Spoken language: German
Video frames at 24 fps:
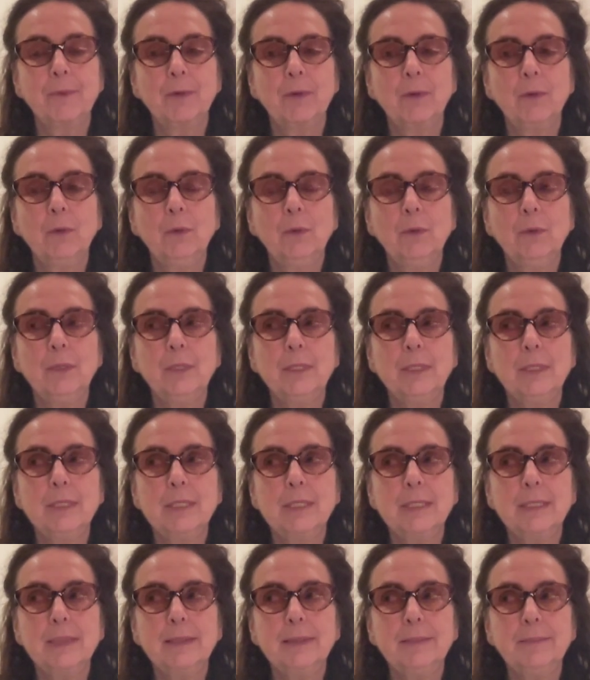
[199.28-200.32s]
Und
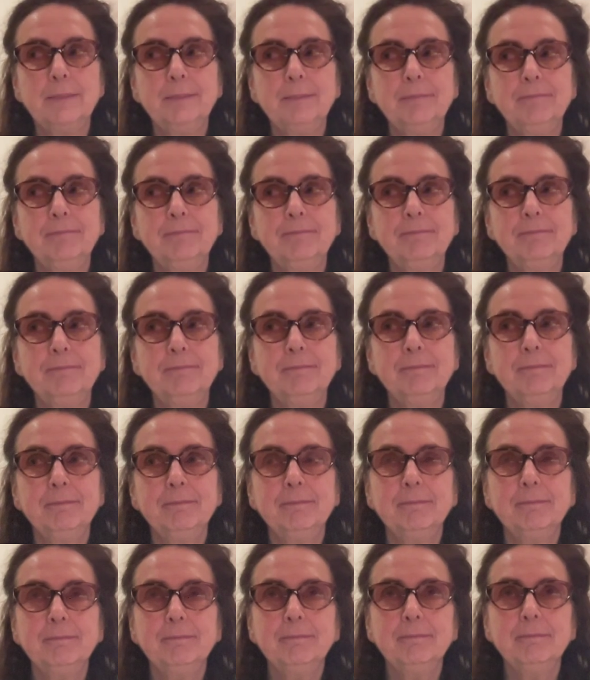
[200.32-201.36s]
ähm,
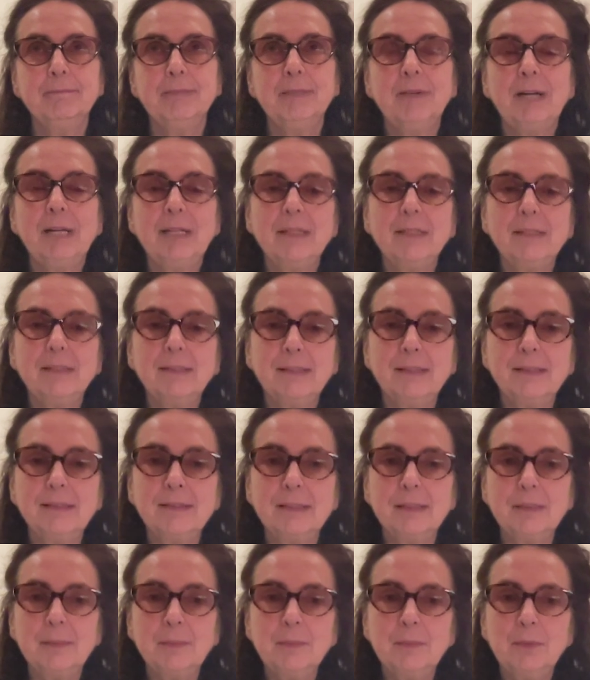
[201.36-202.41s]
mir war das
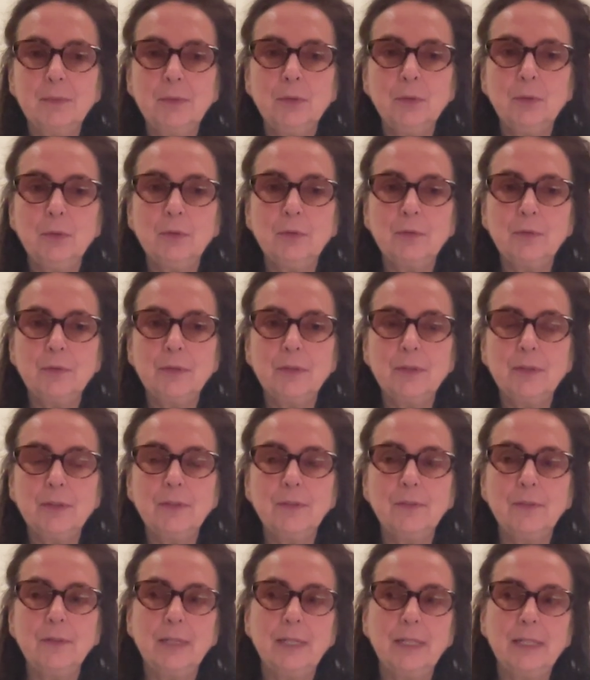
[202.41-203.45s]
deshalb ein
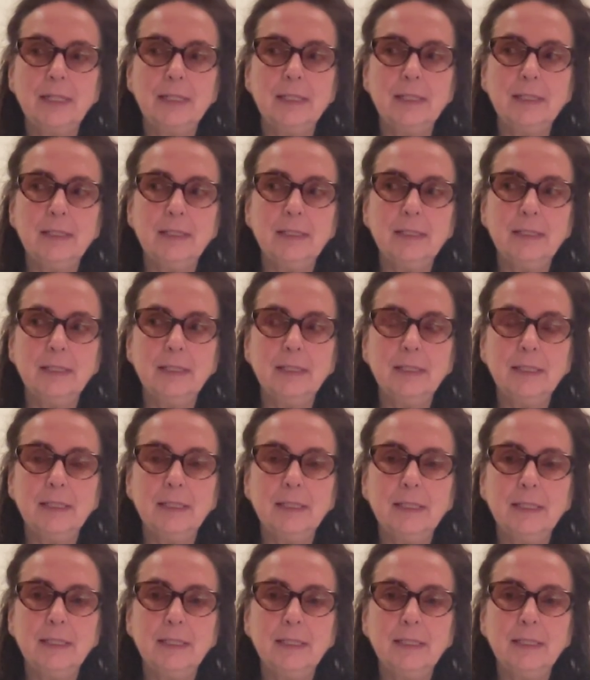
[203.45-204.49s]
Bedürfnis, weil
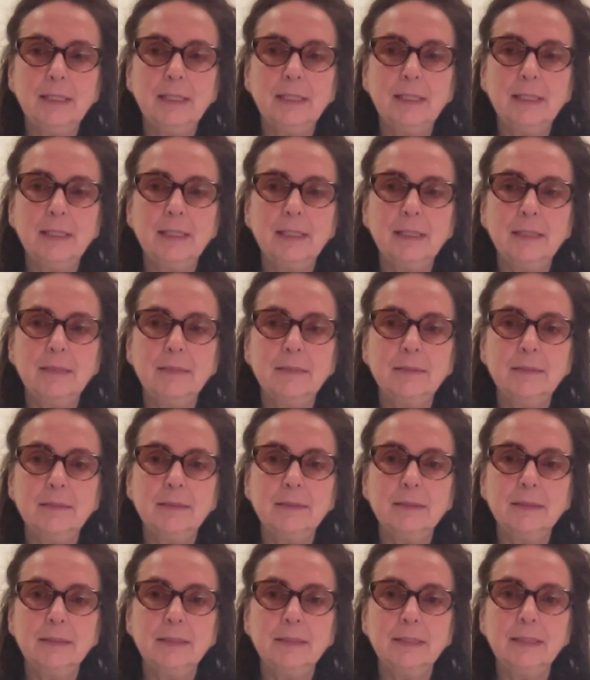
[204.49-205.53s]
in der
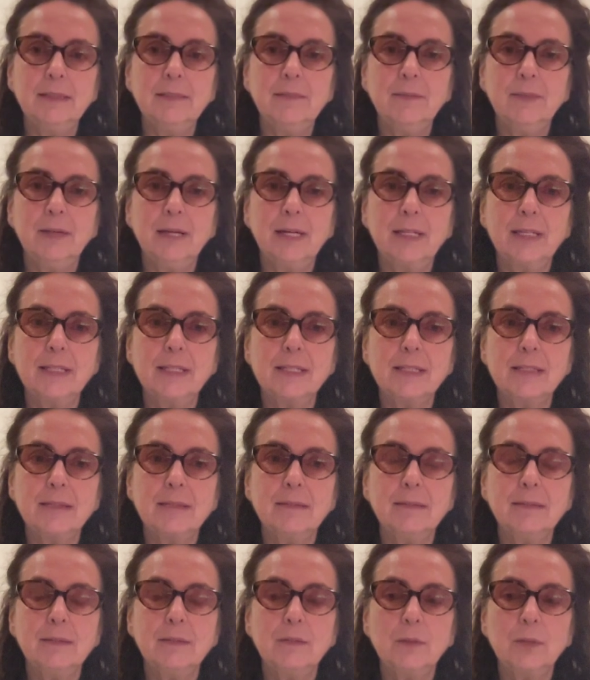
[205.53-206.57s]
gegenwärtigen
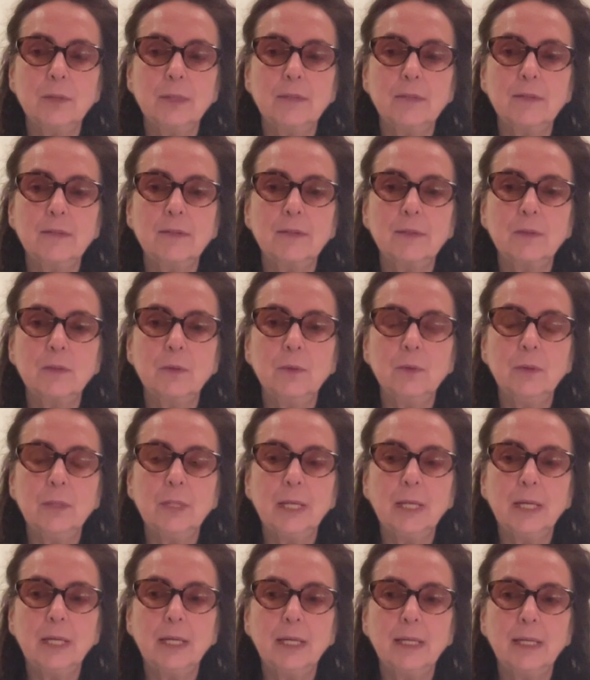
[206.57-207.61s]
Situation
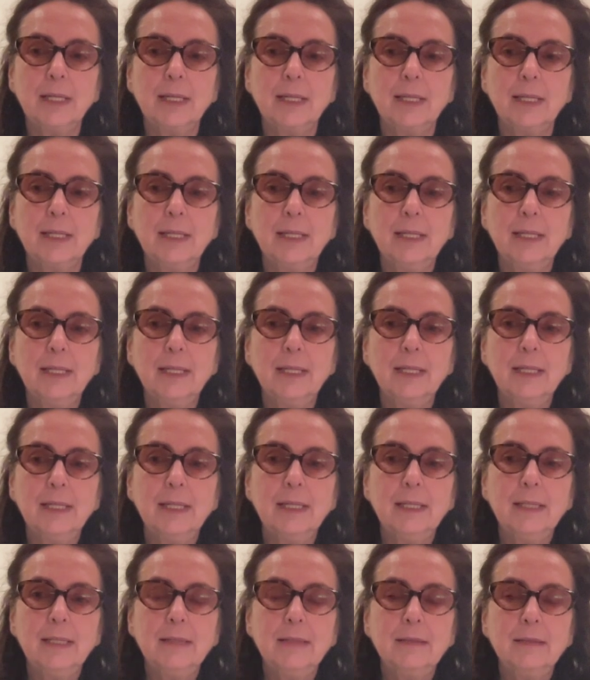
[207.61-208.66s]
ja
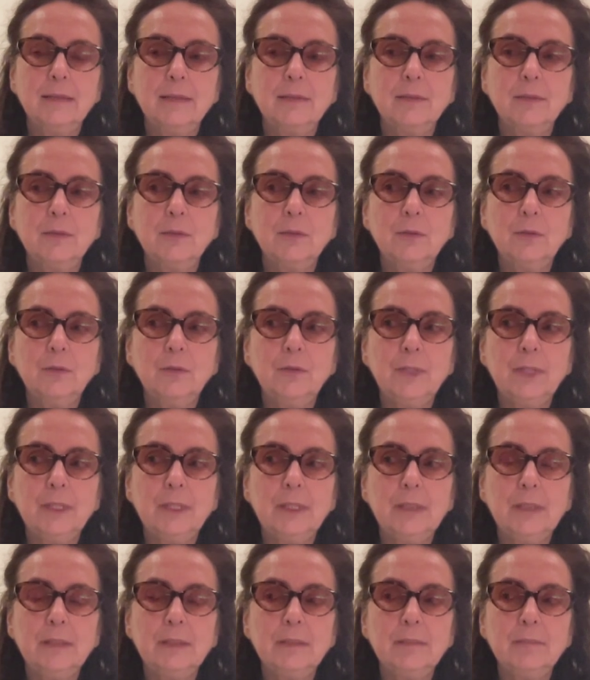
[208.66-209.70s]
so
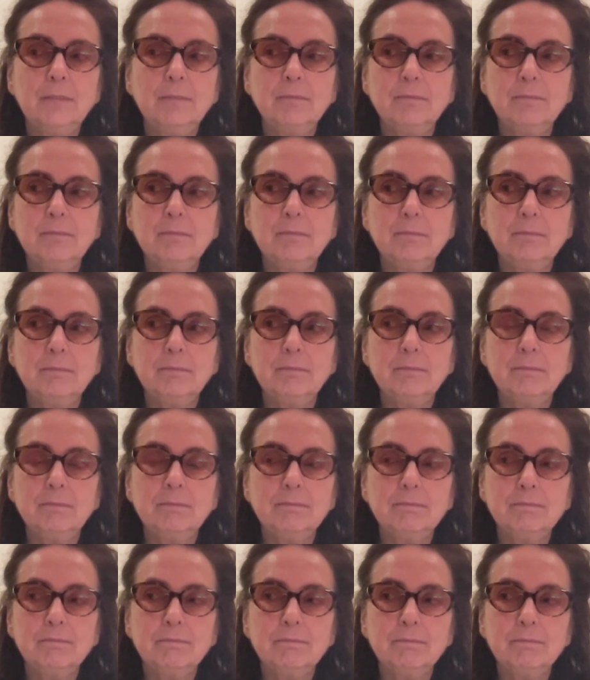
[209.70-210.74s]
viel mh,
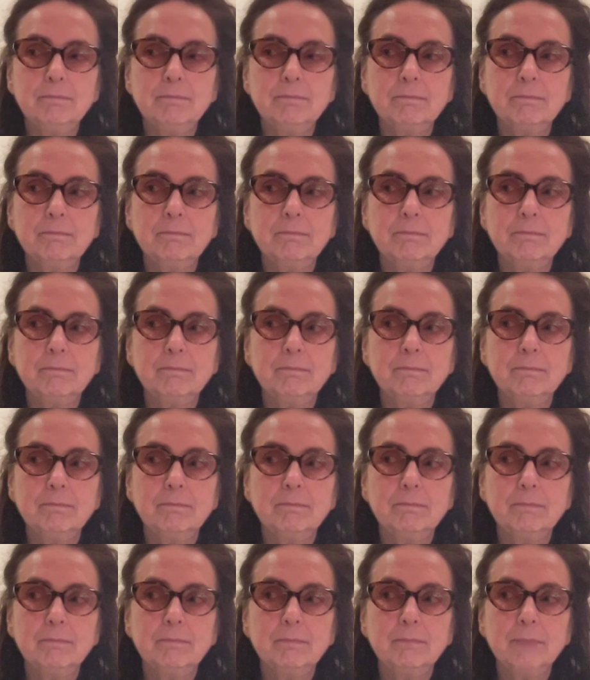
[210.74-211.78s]
hm,
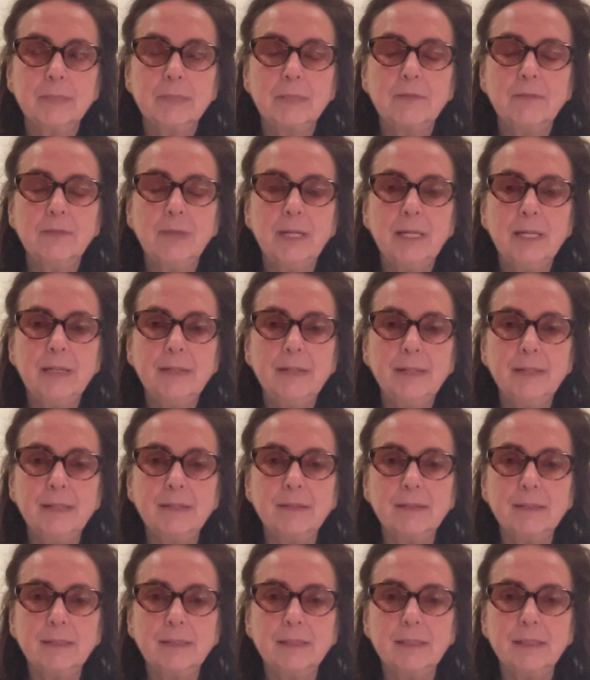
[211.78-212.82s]
Gewalt,
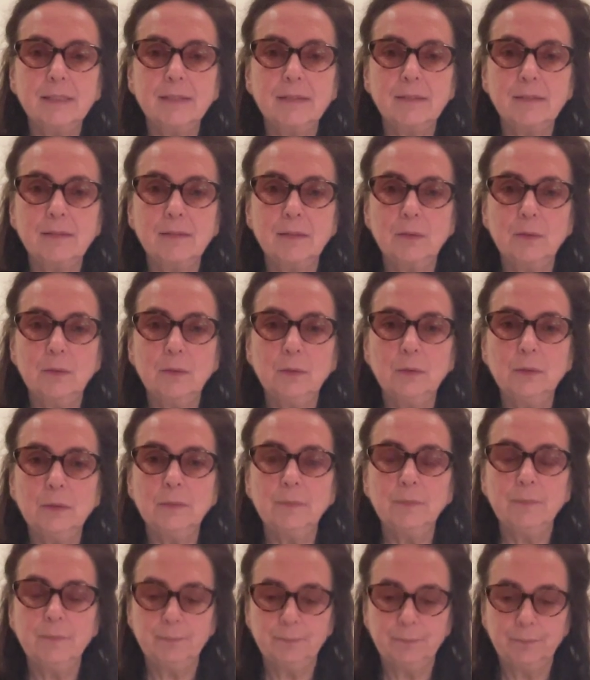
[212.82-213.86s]

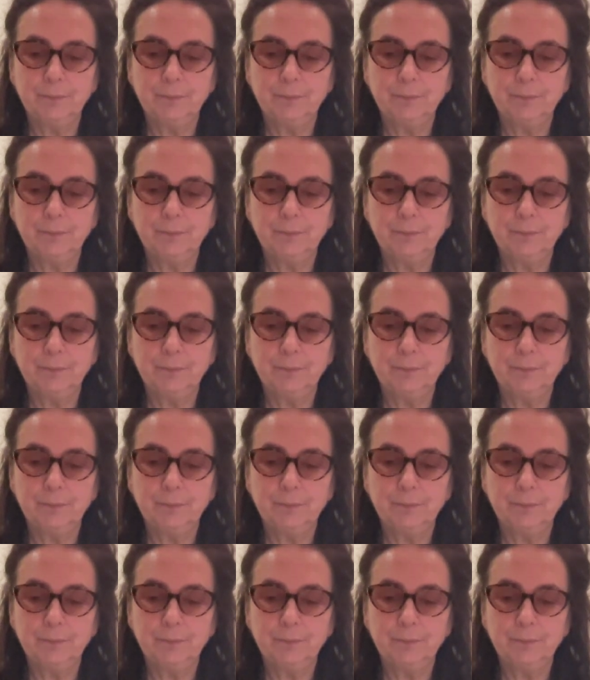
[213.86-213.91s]
ähm,